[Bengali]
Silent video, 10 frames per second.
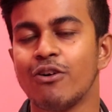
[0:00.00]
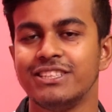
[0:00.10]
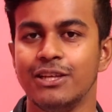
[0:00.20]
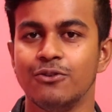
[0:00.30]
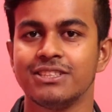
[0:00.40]
শখ
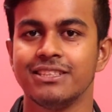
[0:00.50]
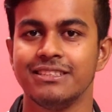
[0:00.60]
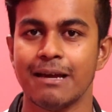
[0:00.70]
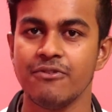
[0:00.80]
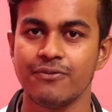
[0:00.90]
ছিল
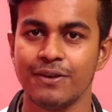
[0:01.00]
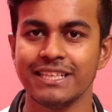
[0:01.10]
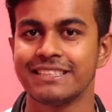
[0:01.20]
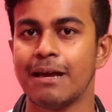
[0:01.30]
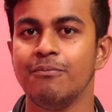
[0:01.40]
যে আমি
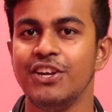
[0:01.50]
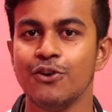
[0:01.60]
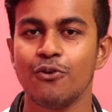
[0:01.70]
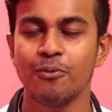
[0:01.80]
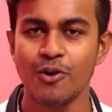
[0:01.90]
ফেস ক্যাম
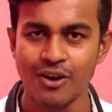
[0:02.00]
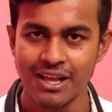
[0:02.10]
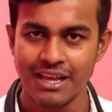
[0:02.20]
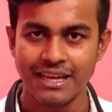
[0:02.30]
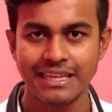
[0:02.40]
ভিডিও করব
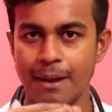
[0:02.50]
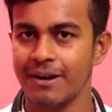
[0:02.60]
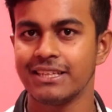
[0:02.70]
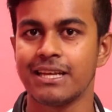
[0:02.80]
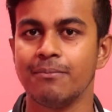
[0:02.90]

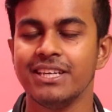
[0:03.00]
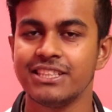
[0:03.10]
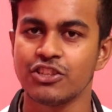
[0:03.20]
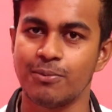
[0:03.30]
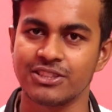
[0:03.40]
ক্যামেরার সামনে
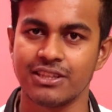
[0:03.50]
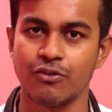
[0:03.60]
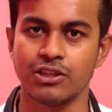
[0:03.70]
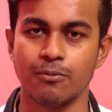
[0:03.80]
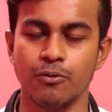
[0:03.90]
এসে সবার সাথে
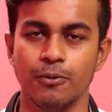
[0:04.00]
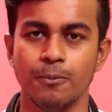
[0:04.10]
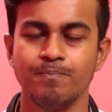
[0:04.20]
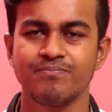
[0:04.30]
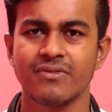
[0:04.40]
কথা বলবো
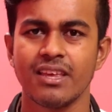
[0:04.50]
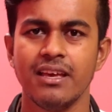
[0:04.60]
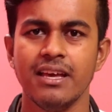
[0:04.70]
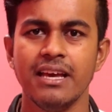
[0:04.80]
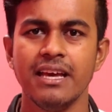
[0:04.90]

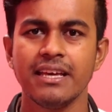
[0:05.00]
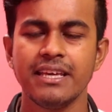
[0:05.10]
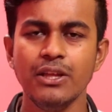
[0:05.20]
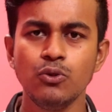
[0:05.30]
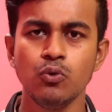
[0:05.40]

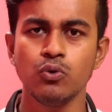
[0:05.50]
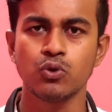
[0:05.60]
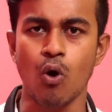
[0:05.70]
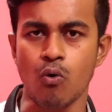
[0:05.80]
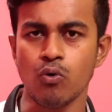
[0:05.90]
কিন্তু
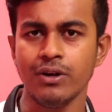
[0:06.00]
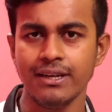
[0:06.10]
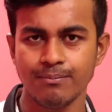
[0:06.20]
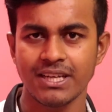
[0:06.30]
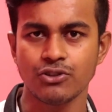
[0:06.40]
তখন
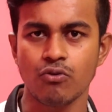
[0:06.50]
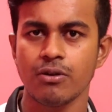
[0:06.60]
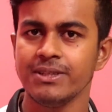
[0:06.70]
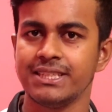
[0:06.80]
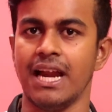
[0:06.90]
মানে যখন
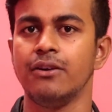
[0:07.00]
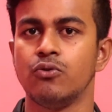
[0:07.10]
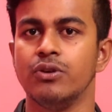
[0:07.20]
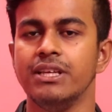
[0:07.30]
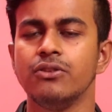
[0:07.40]
আমি স্টার্ট
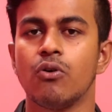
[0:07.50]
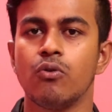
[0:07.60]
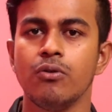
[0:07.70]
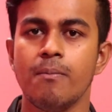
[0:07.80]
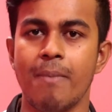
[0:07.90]
করি
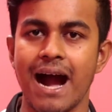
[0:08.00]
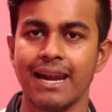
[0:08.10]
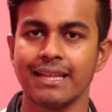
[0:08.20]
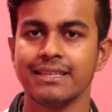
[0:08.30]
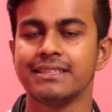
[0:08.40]
তখন
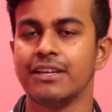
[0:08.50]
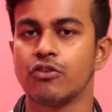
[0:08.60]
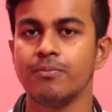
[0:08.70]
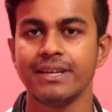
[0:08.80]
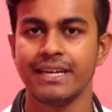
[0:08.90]
বাংলাতে
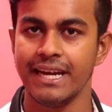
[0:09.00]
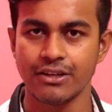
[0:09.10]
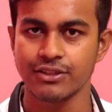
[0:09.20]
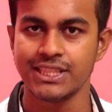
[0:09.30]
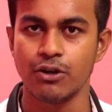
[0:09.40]
সেরকম
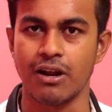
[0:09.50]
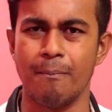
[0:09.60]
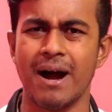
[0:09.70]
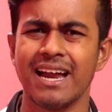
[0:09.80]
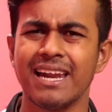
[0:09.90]
ক্রিয়েটর ছিল না
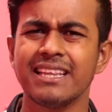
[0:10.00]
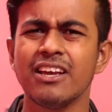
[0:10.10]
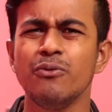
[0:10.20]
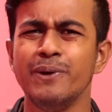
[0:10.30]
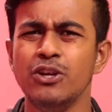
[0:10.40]
বাংলাতে
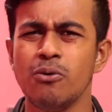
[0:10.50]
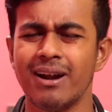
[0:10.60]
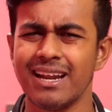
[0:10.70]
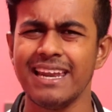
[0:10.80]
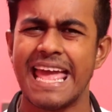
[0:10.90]
কেউ ভিডিও
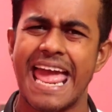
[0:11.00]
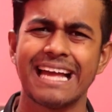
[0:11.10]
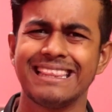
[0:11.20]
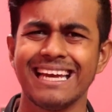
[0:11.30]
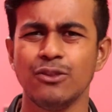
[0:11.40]
বানালে এক
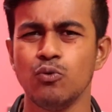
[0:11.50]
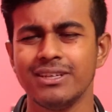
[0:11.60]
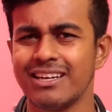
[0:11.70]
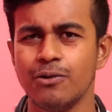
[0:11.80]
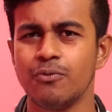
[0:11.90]
থেকে দু
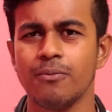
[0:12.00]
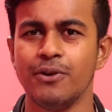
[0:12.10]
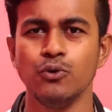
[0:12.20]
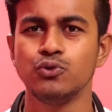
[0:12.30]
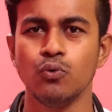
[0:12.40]
হাজারের উপরে
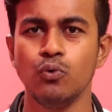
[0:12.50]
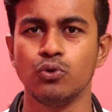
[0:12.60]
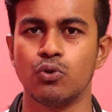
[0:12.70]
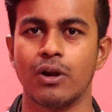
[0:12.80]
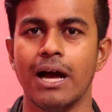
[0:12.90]
ভিউজ
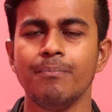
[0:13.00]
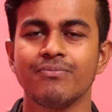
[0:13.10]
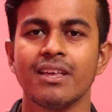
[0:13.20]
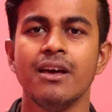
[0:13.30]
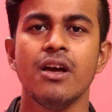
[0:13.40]
উঠতো না
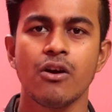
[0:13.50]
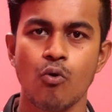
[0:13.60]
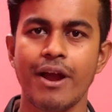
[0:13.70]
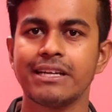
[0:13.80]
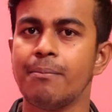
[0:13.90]

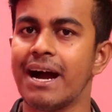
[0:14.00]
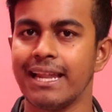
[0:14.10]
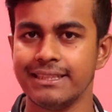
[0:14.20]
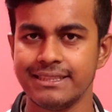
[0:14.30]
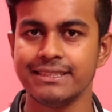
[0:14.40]
কয়েকটা
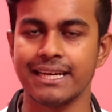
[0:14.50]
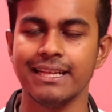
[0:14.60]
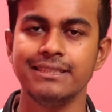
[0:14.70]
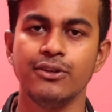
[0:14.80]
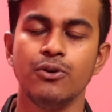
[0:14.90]
বাংলাদেশি
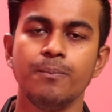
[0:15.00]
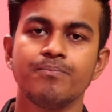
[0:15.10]
চ্যানেল ছিল